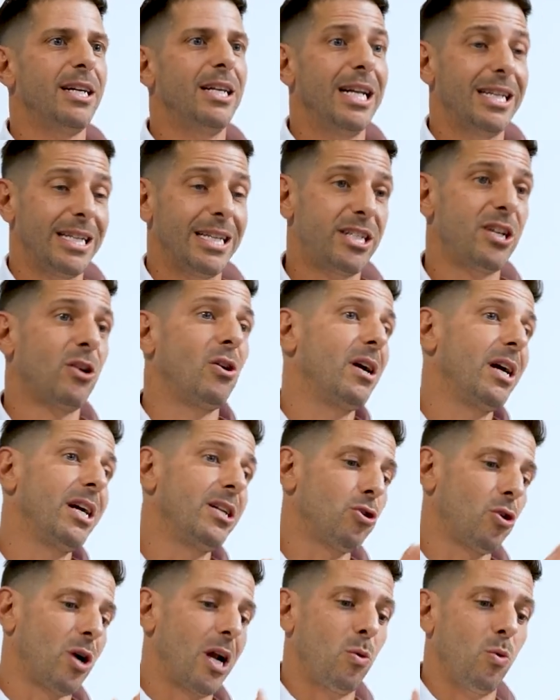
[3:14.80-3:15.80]
y les he hecho,
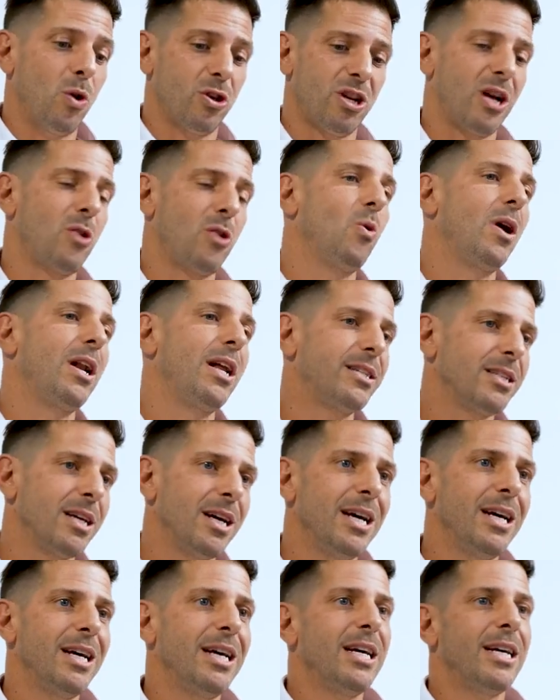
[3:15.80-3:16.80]
hecho cálculos
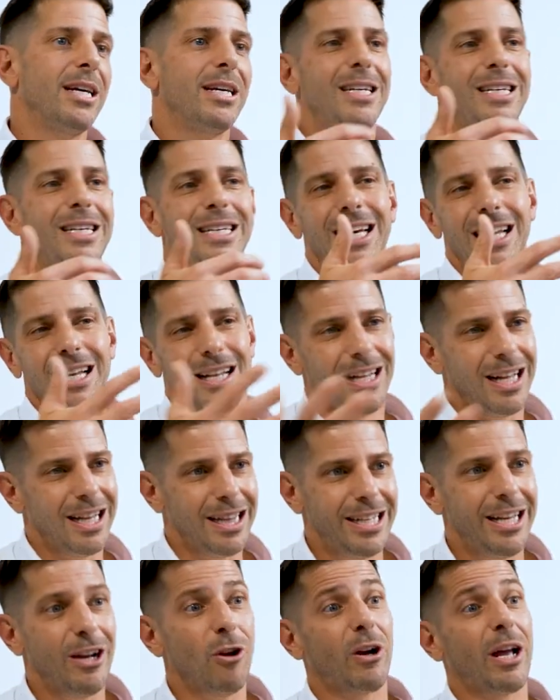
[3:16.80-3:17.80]
anuales y
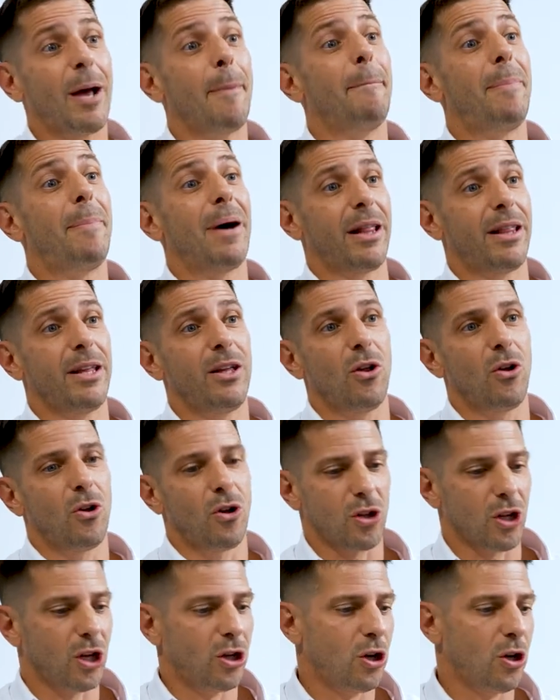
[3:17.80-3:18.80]
el dinero que han
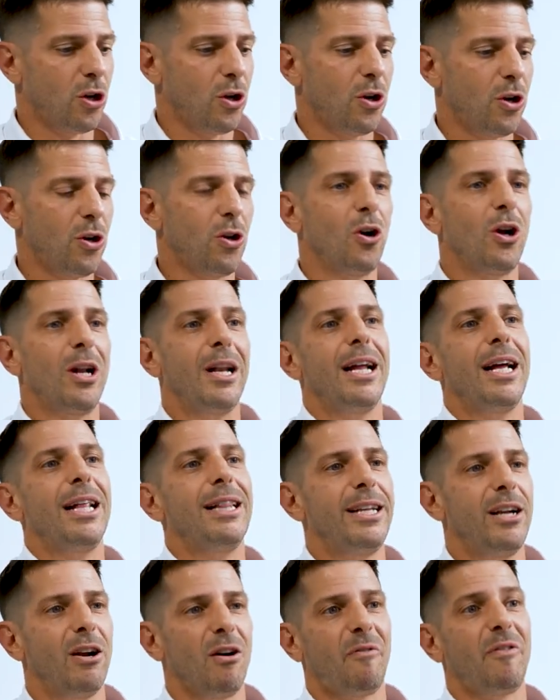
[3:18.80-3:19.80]
perdido no
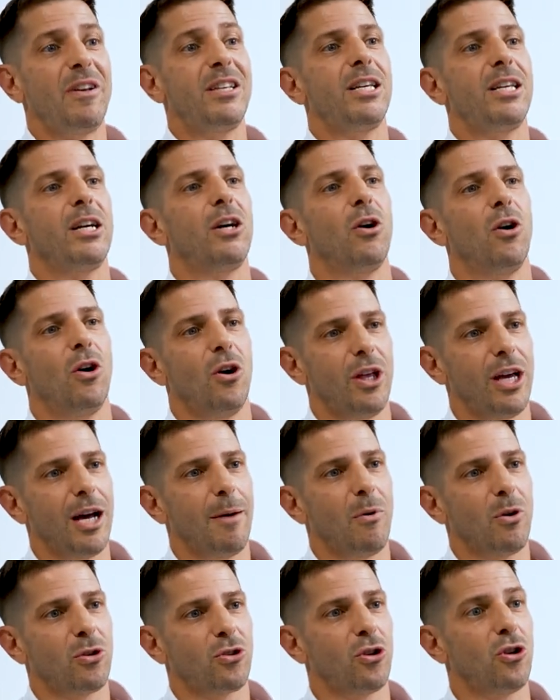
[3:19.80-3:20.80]
el, dinero físico,
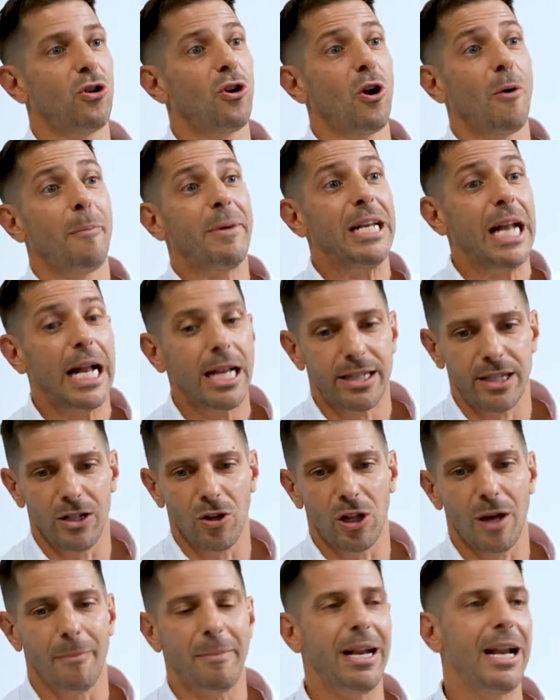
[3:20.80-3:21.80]
digamos, nominal,
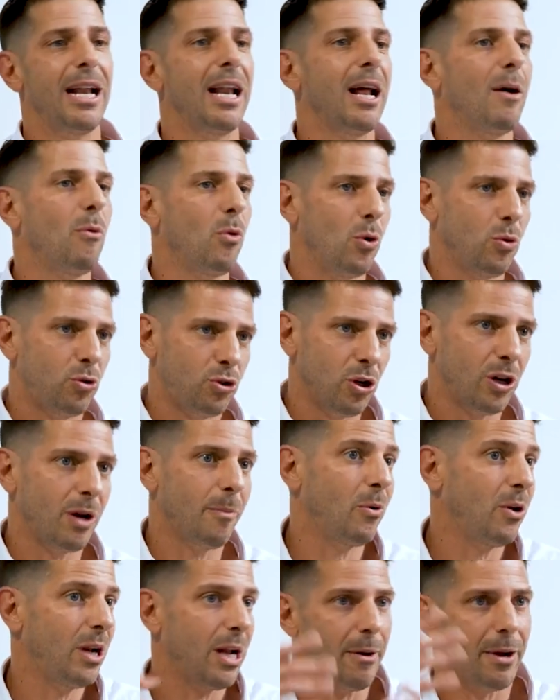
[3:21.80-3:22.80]
sino también en la evolución
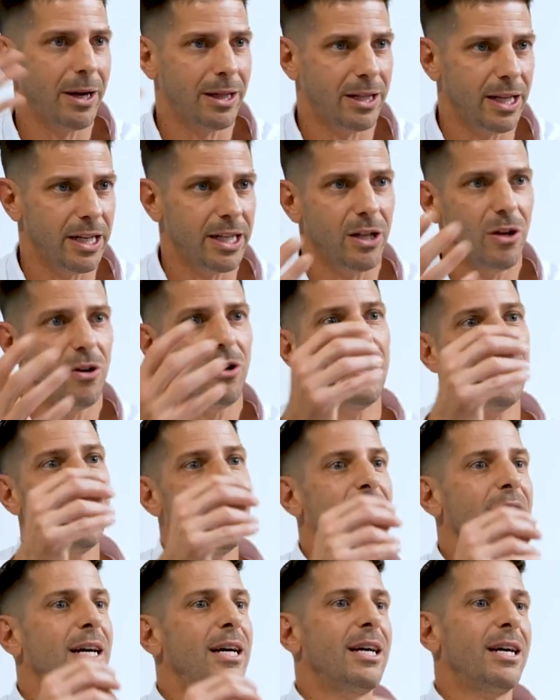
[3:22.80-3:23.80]
que podrían haber tenido,
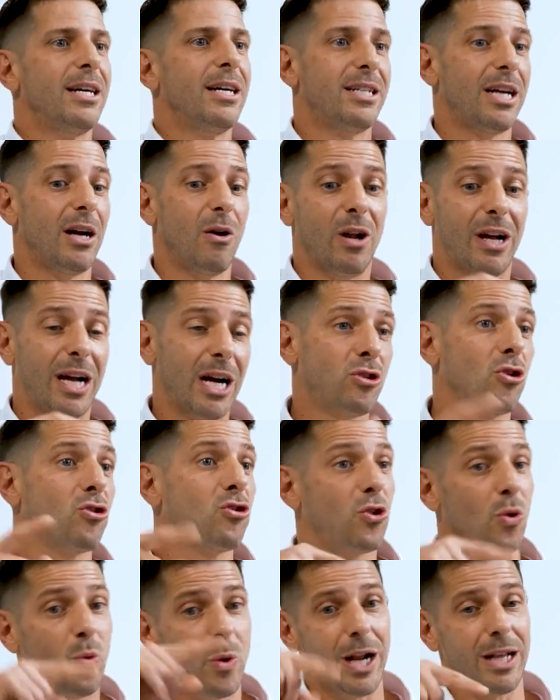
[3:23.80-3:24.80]
llegado el
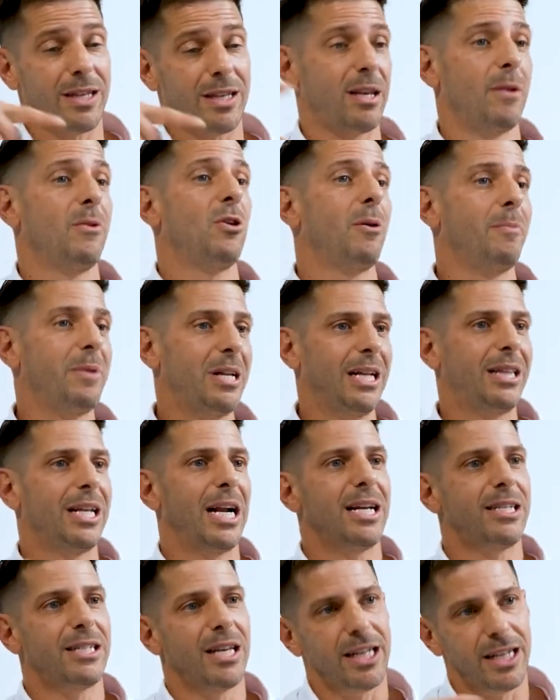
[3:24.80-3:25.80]
caso, si hubieran sabido
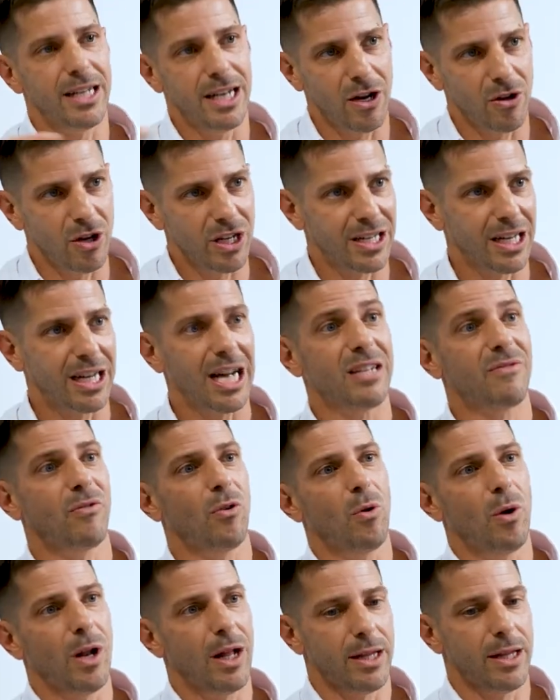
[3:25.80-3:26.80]
administrar ese dinero y ese cash
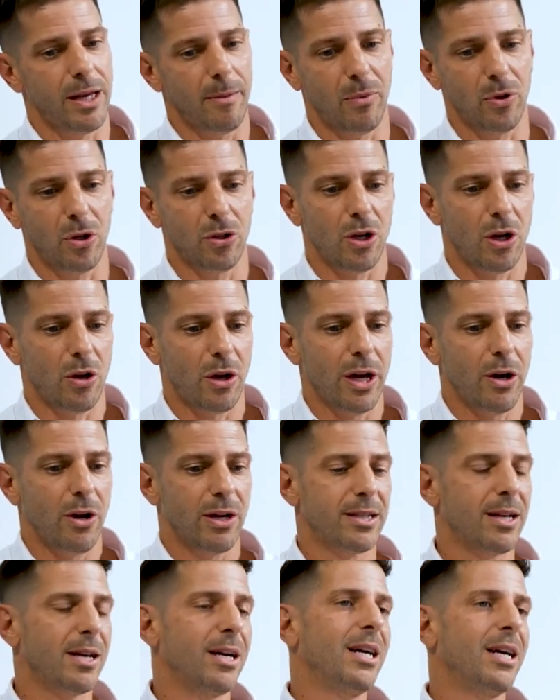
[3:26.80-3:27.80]
flow en el tiempo. Entonces lo que
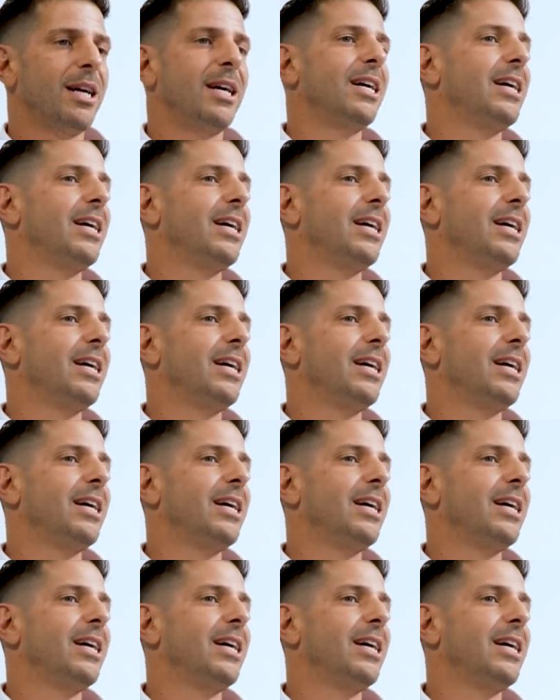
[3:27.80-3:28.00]
digo es,